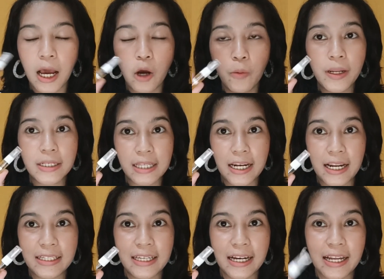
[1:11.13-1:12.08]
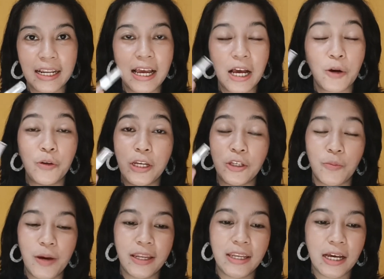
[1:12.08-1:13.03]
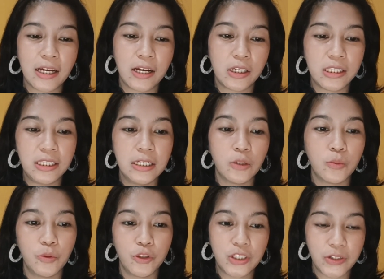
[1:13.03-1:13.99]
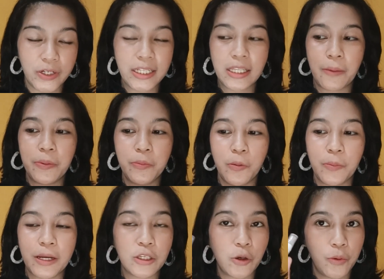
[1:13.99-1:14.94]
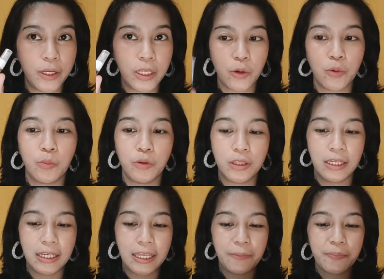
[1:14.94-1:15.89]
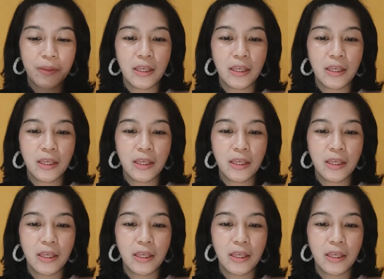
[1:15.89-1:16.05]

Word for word: Aku penasaran aja karena aku udah nyobain yang The Ubud Tree tapi belum pernah nyobain yang Ubud ini.